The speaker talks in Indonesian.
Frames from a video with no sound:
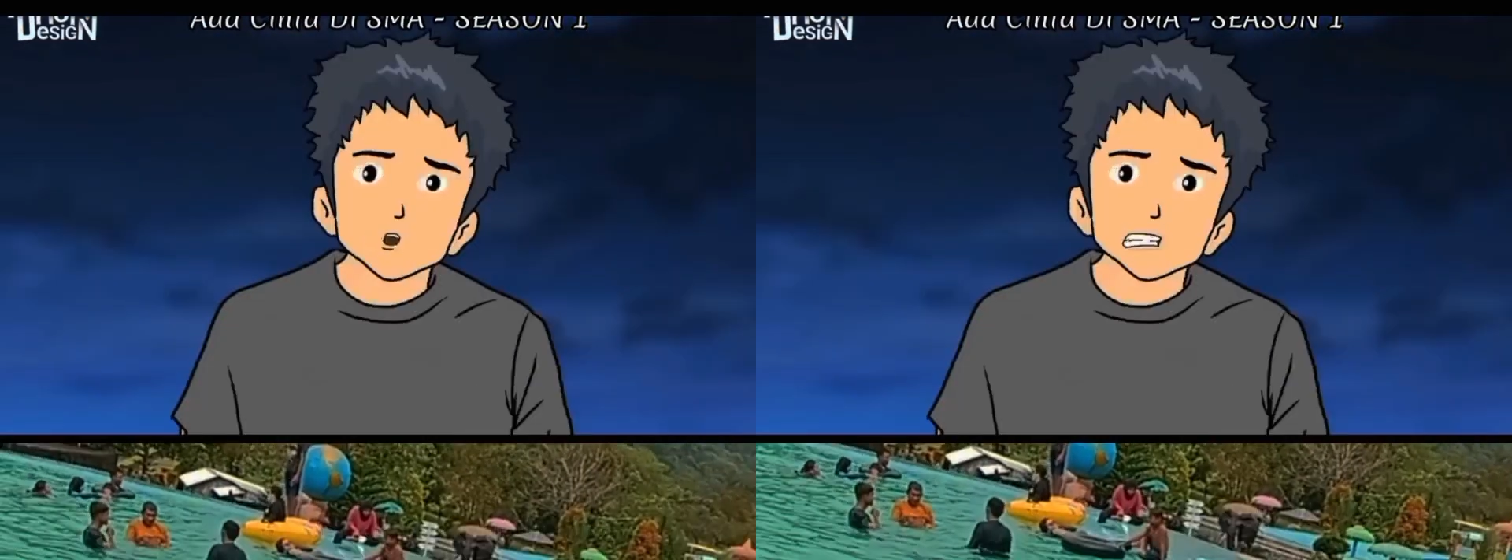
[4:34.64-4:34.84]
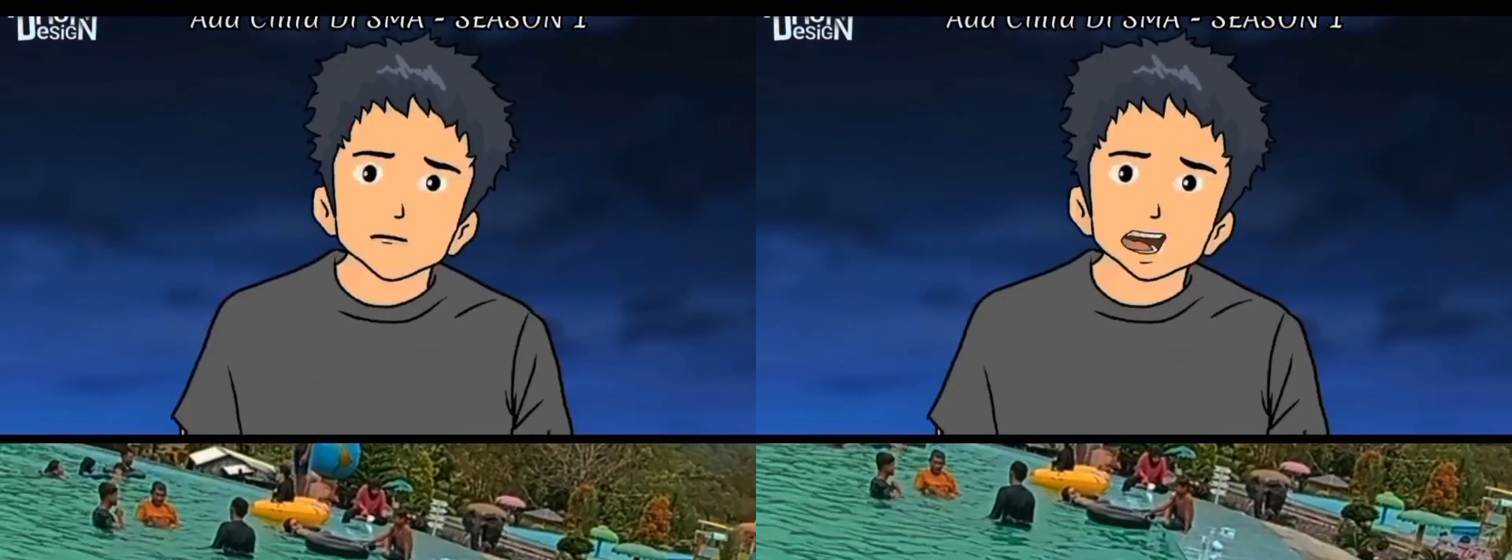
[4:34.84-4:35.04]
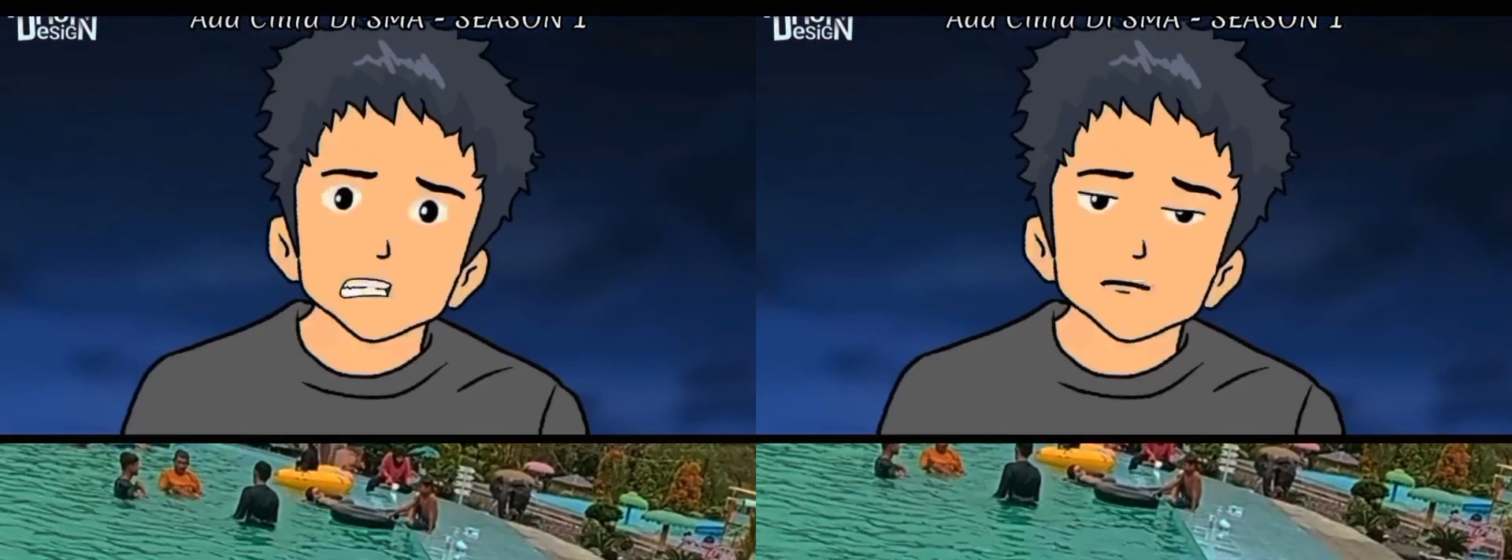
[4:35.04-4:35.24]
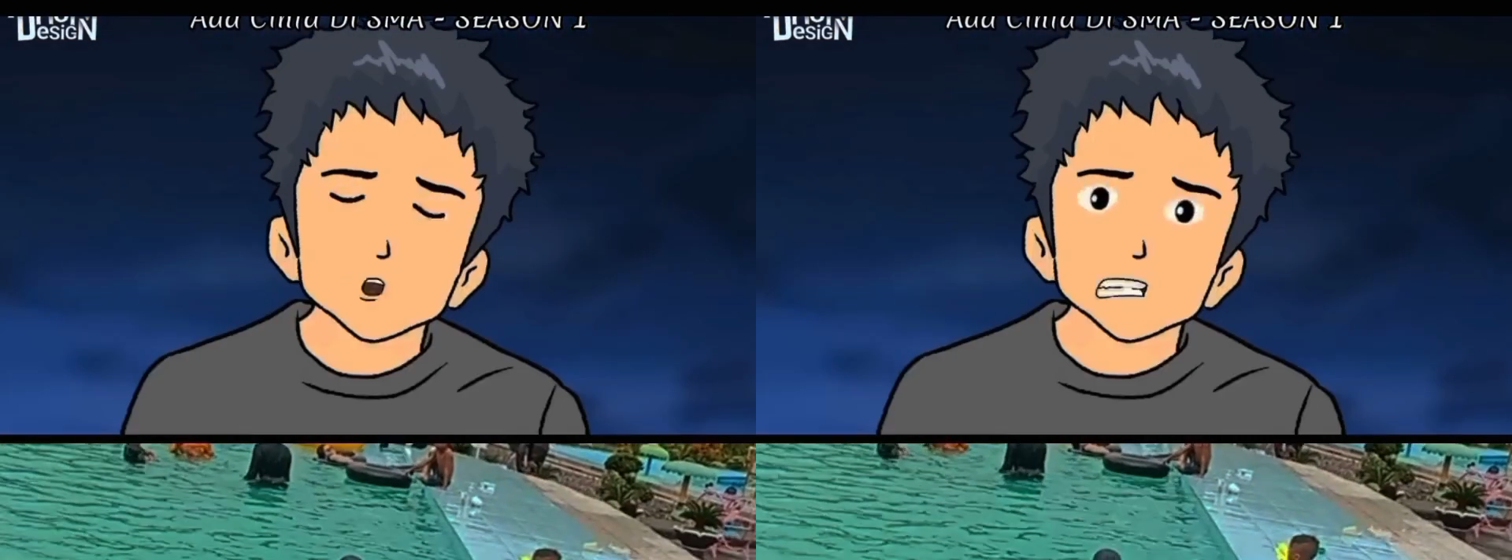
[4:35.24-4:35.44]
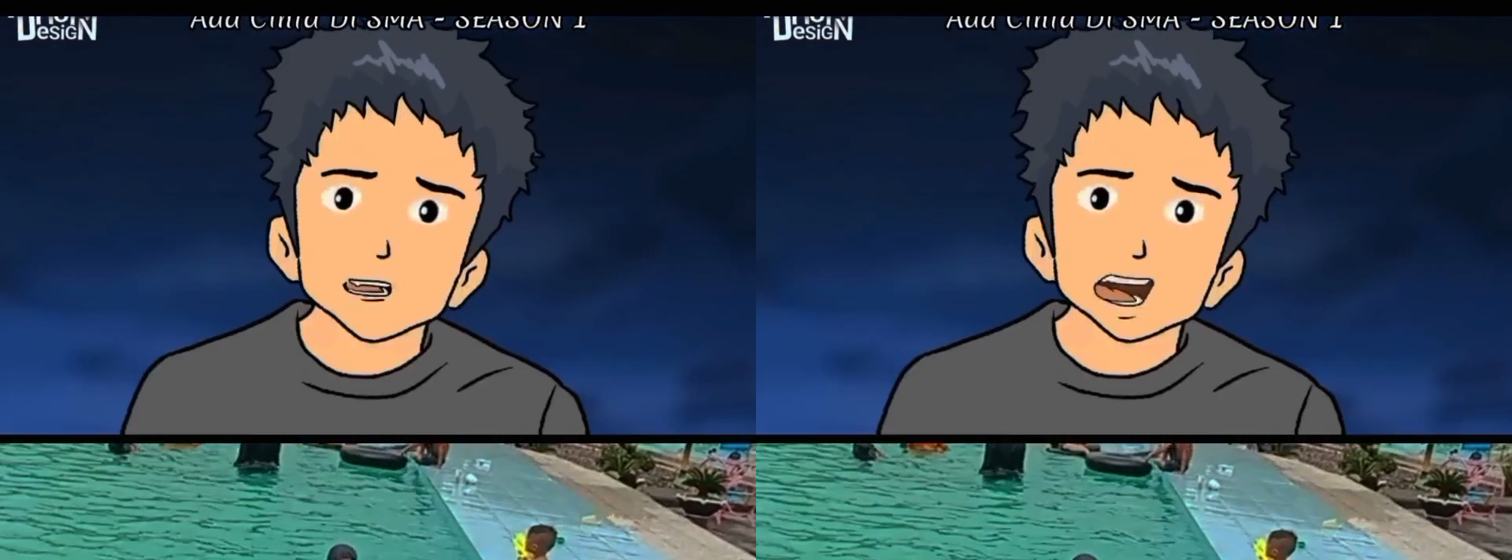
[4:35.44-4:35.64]
ya, gua
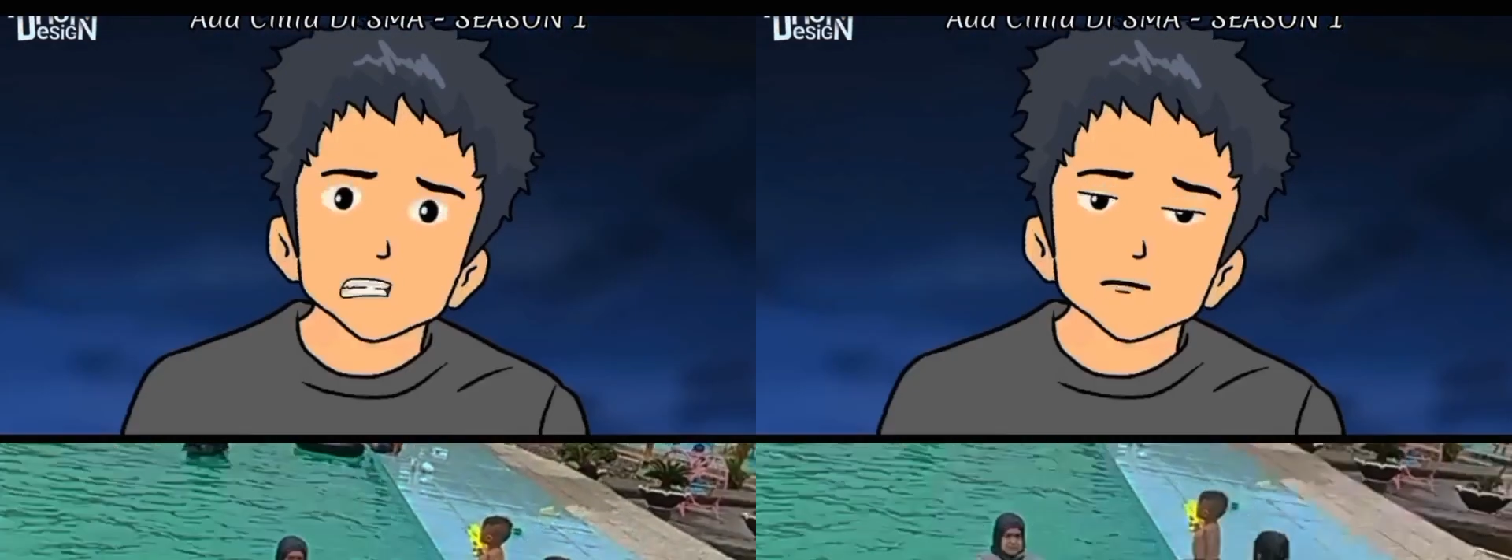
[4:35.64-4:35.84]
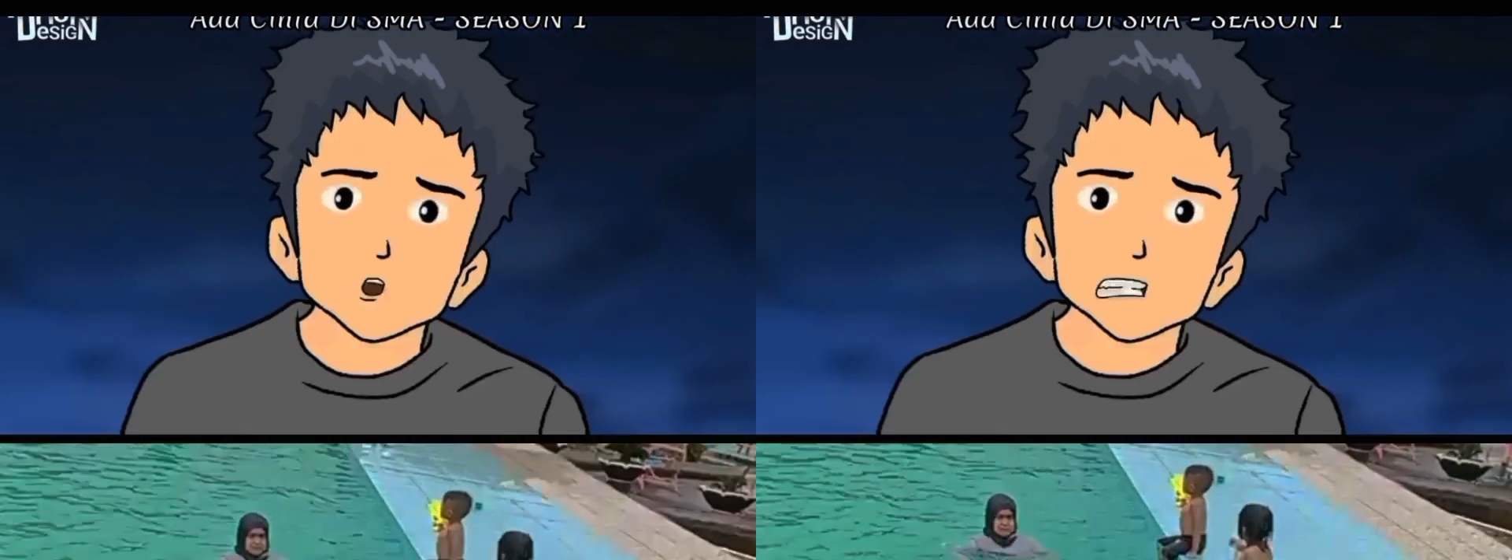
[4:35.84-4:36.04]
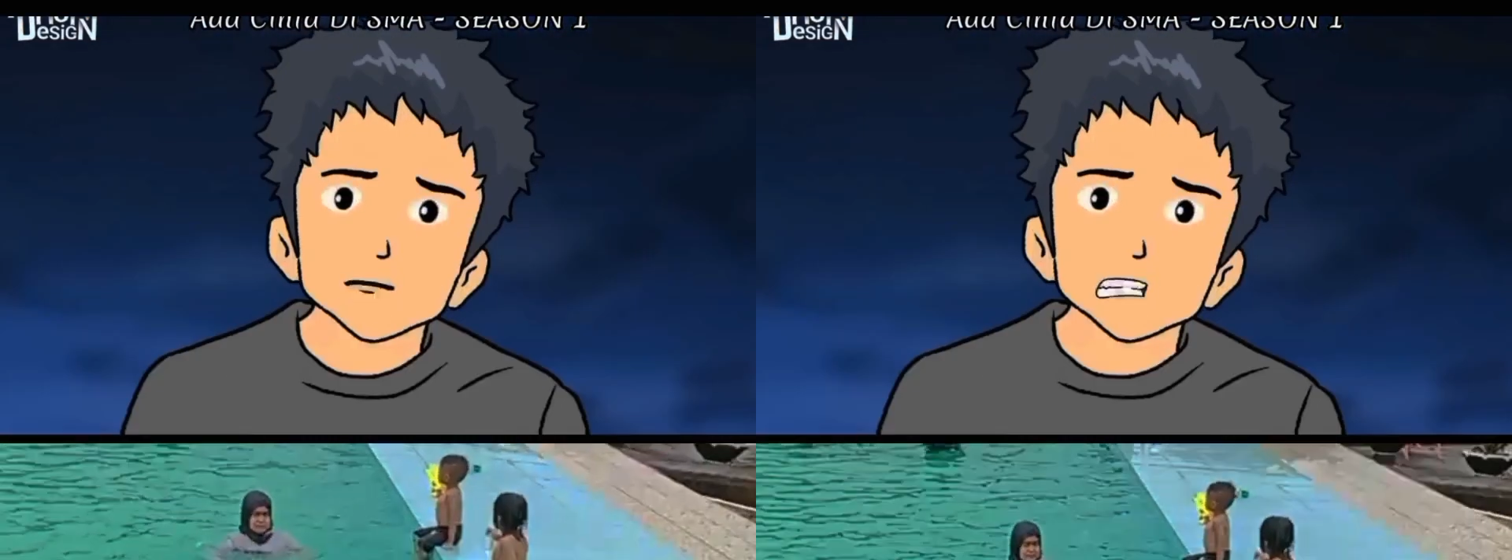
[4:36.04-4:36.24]
nangis-nangis